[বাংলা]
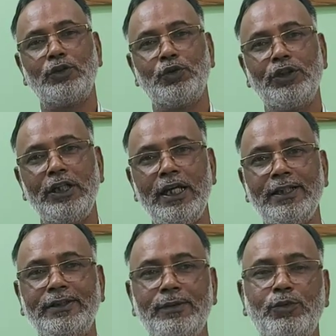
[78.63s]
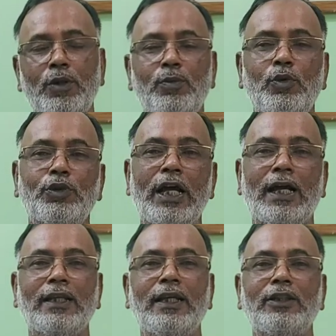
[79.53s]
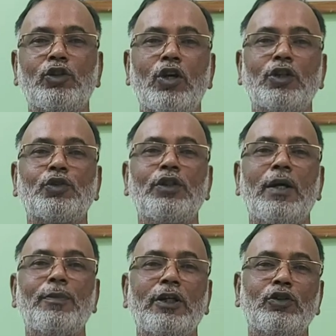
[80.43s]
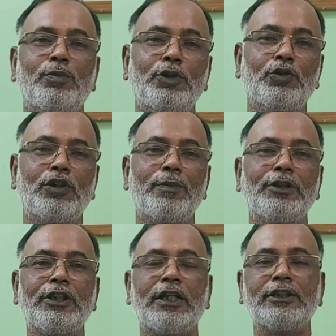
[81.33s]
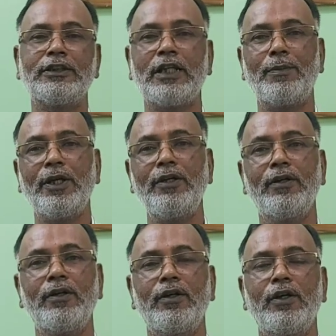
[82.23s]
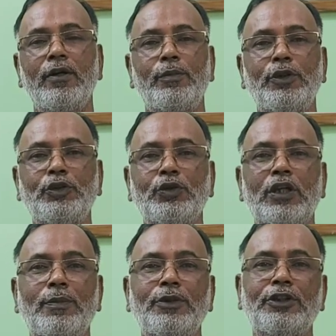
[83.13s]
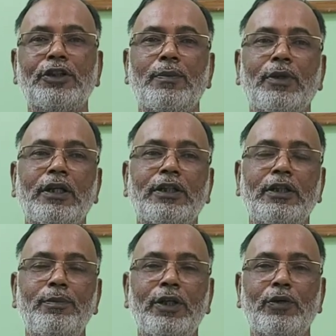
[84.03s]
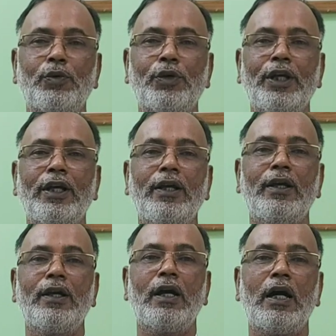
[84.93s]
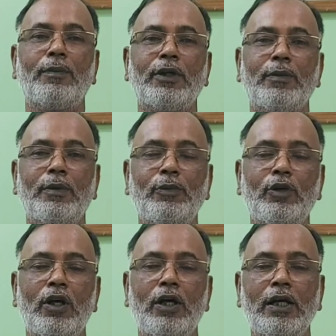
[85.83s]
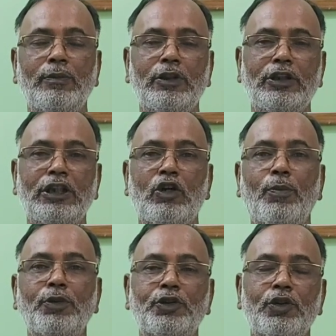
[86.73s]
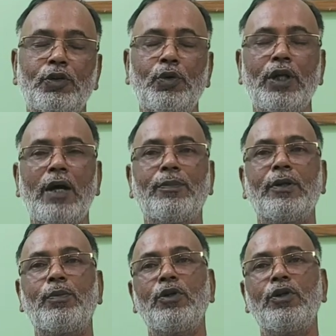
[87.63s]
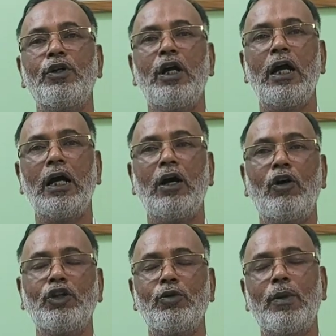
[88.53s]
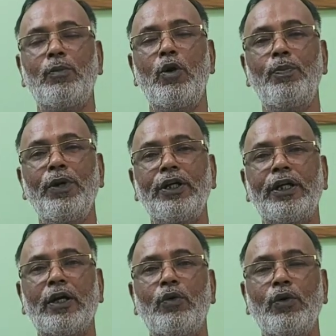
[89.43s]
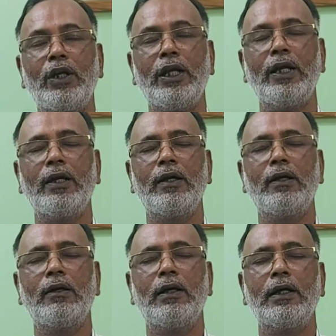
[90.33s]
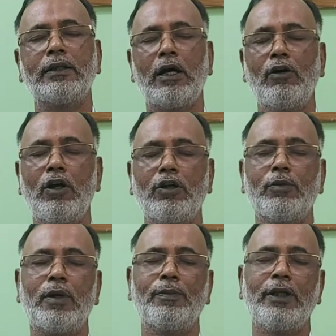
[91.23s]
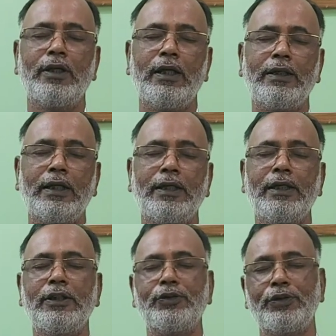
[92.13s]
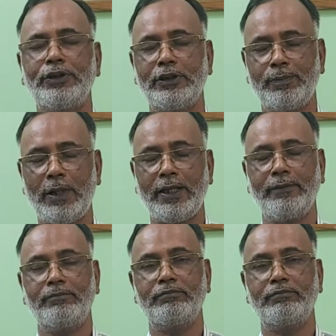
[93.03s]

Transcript: যদি এই সিমটমগুলো দেখা দেয় সরাসরি আপনি একজন ফিজিওথেরাপিস্টের কাছে যাবেন ফিজিওথেরাপিস্ট আপনাকে ট্রিটমেন্ট করে আপনাকে বিভিন্ন ডিকম্বিশন করে আপনি হয়তো বা মুভমেন্টটা করলে তাহলে হয়তো বা আপনার এটা রিলিজ হয়ে যেতে পারে